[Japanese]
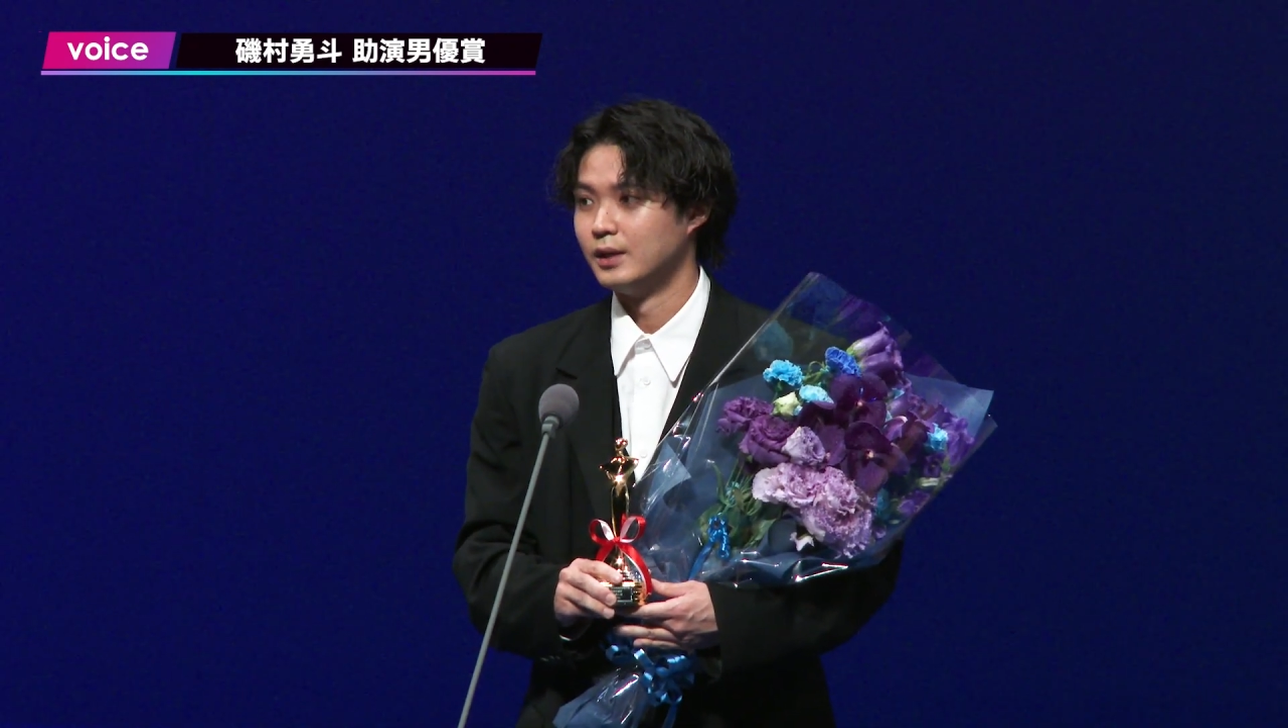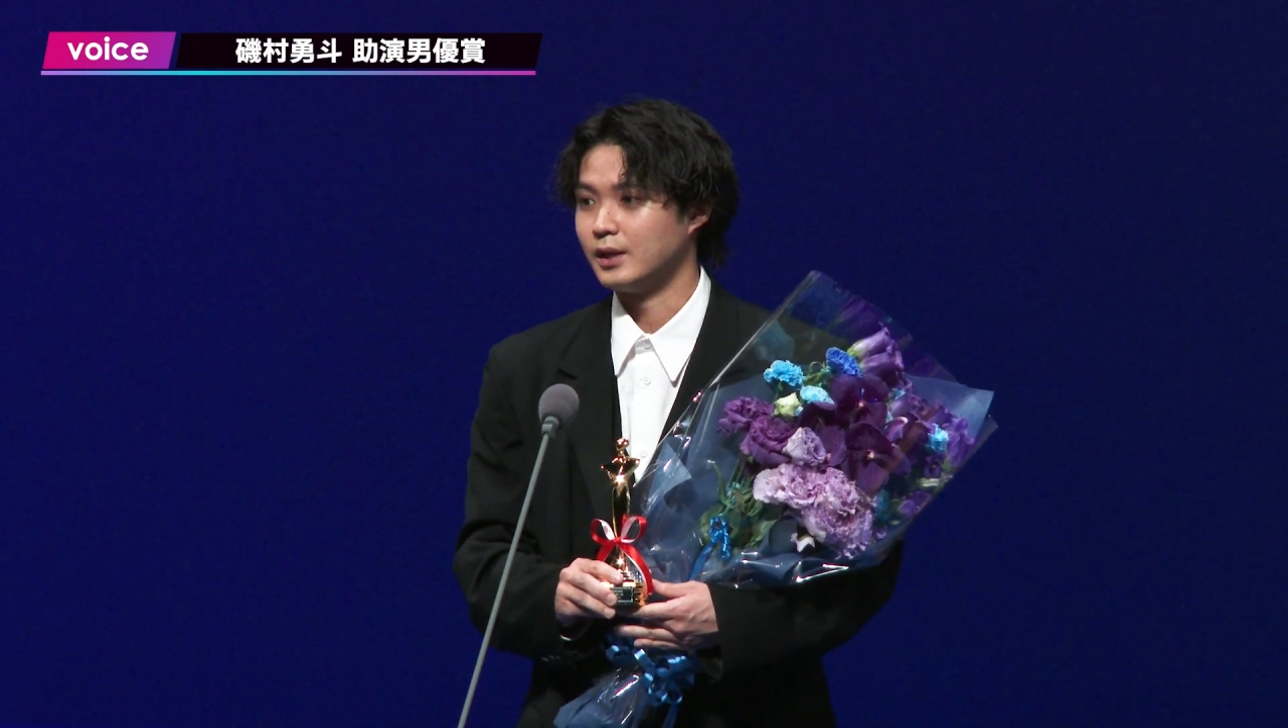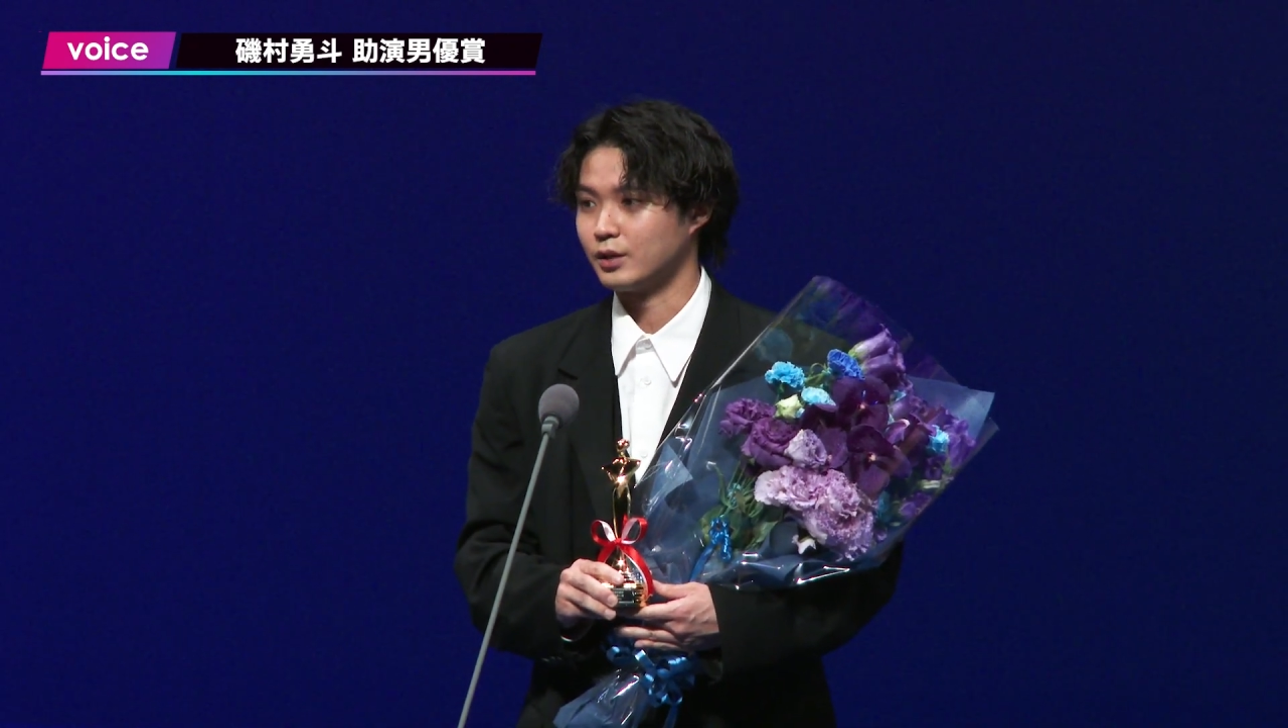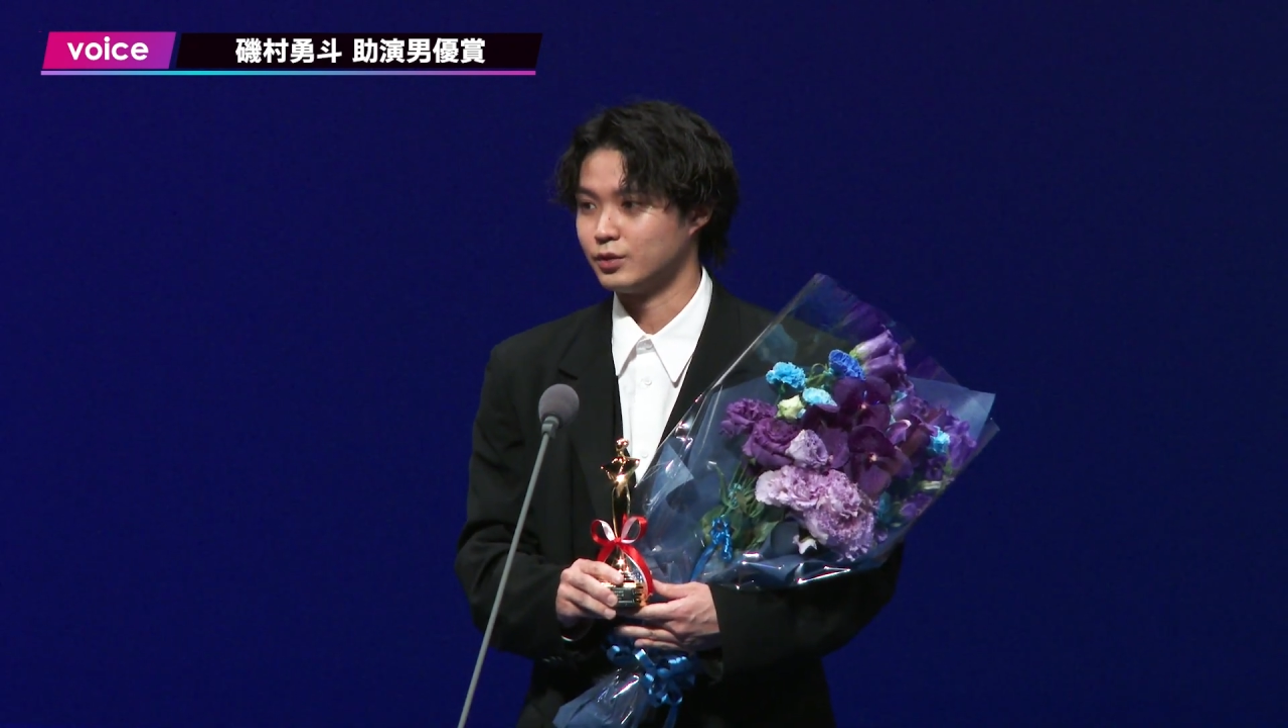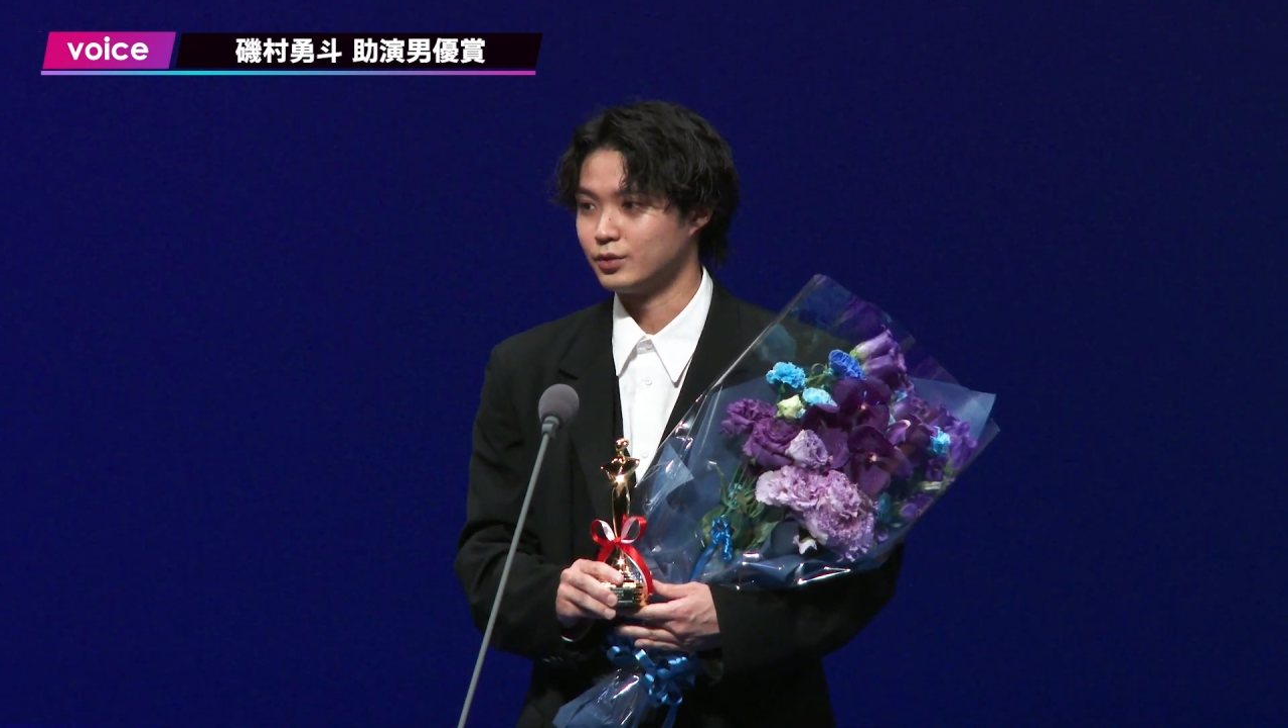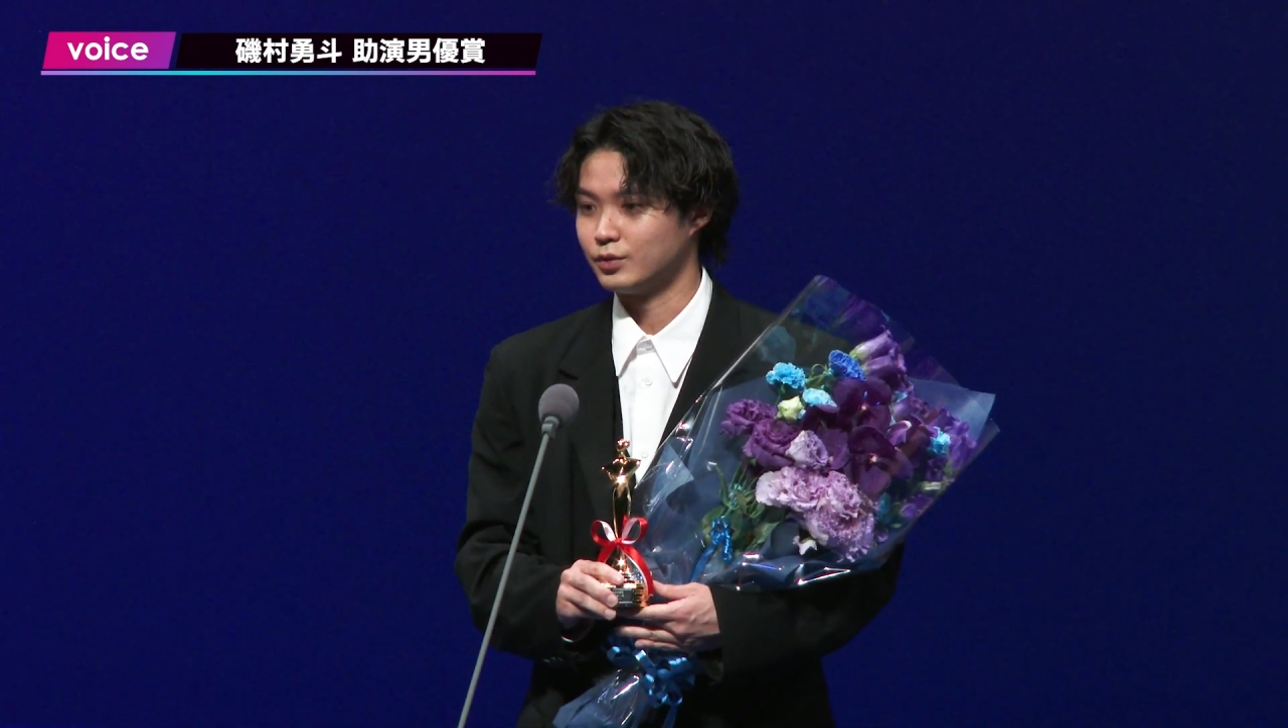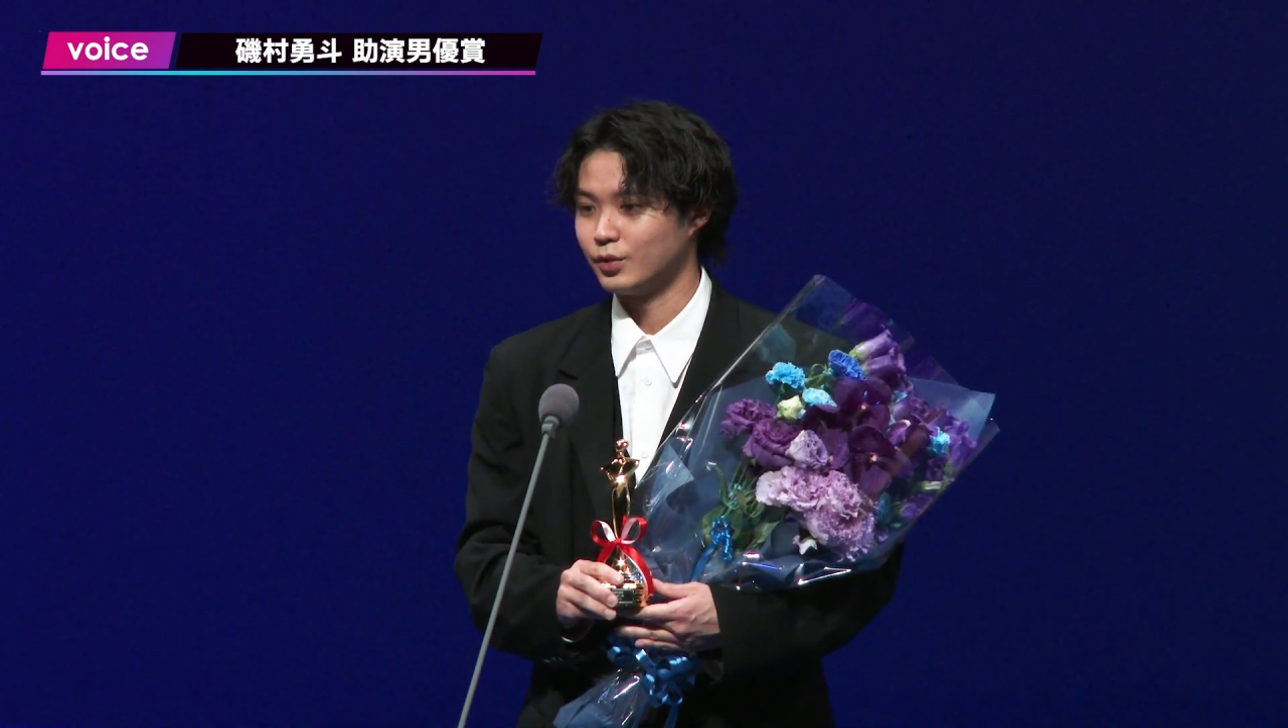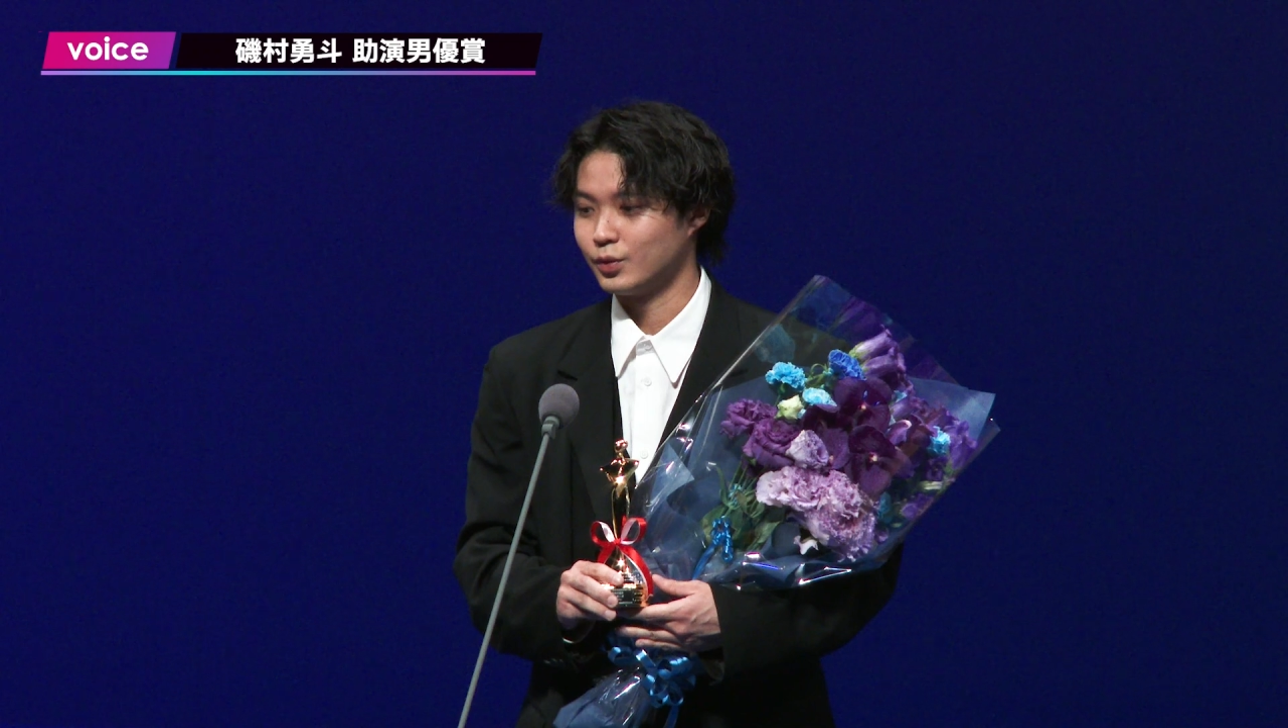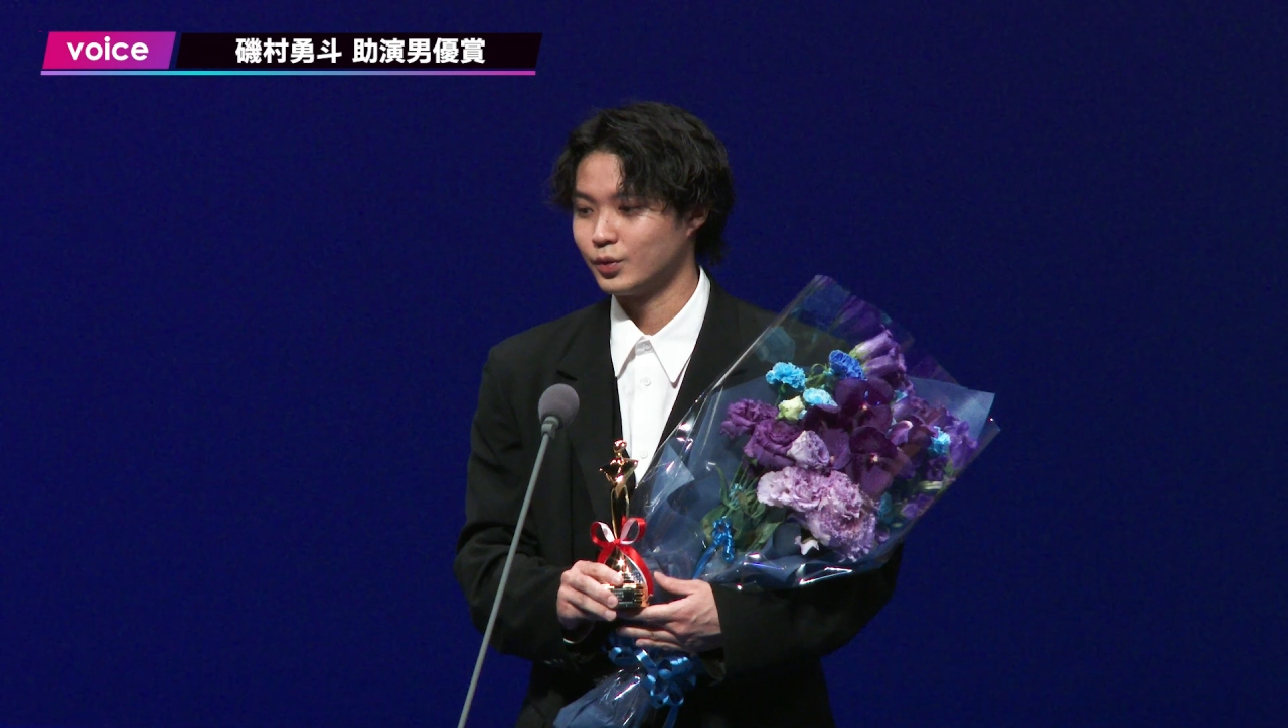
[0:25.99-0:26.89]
役とい